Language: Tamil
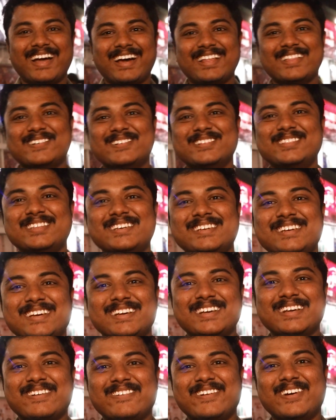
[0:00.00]
அதை வந்து
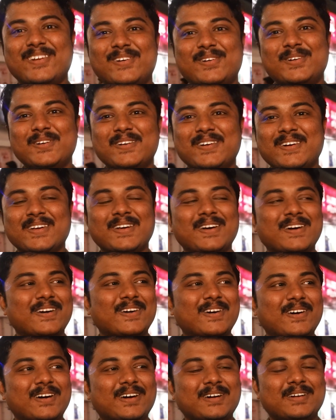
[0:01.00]
வெறும்
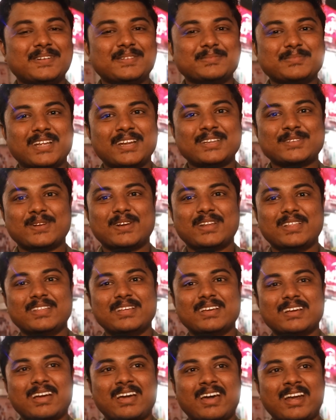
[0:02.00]
என்ன சொல்கிறது
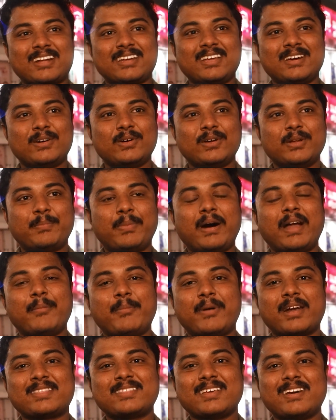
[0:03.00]
கரெக்டாக ஒரு ப
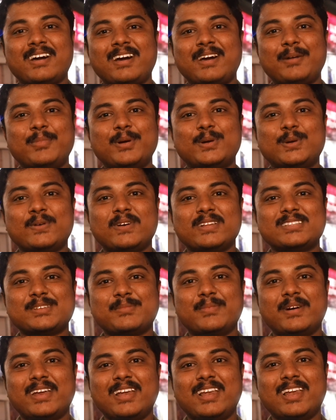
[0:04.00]
படத்துக்காக மட்டும் வச்ச
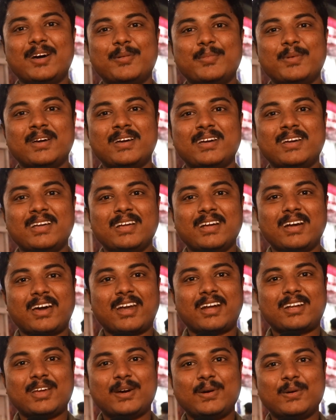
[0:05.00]
மாதிரி இல்லாமல்
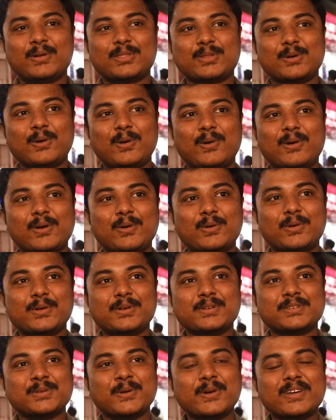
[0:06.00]
கரெக்டாக ஒருத்தவங்களோட ஒரு
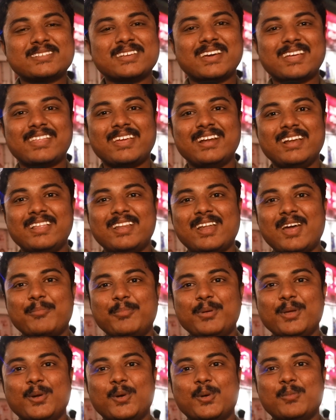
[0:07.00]
சுயசேதம் எழுதுனா
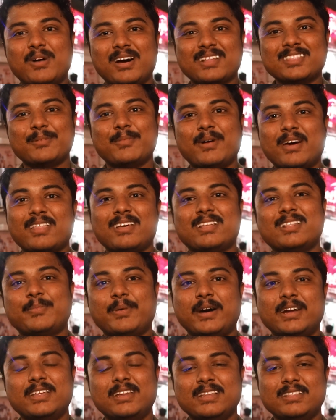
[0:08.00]
எப்படி இருக்குமோ அந்த மாதிரி தான் அந்த
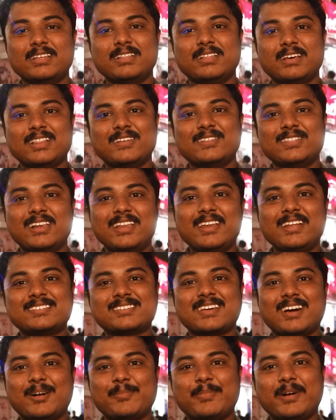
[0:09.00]
பாட்டு இருந்தது இது வந்து
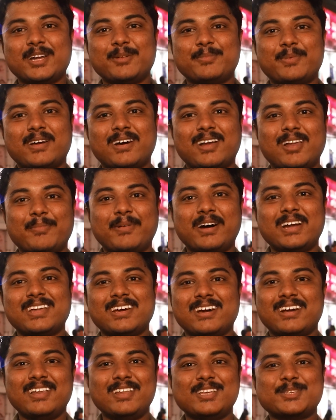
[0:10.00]
லிரிக்ஸ்க்காக பாட்டு பண்ணாங்களா
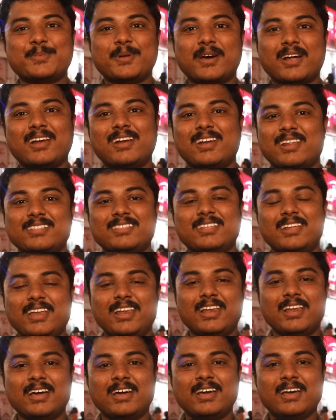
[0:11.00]
பாட்டுக்காக லிரிக்ஸ் பண்ணாங்கன்றது
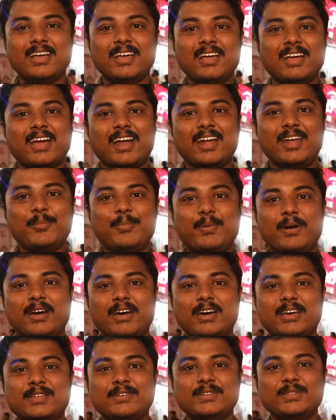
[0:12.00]
தெரியல
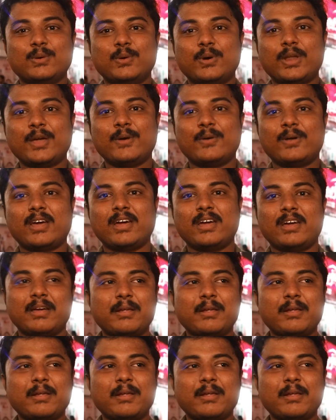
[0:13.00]
கண்டிப்பாக அது வந்து ஒரே ஒரு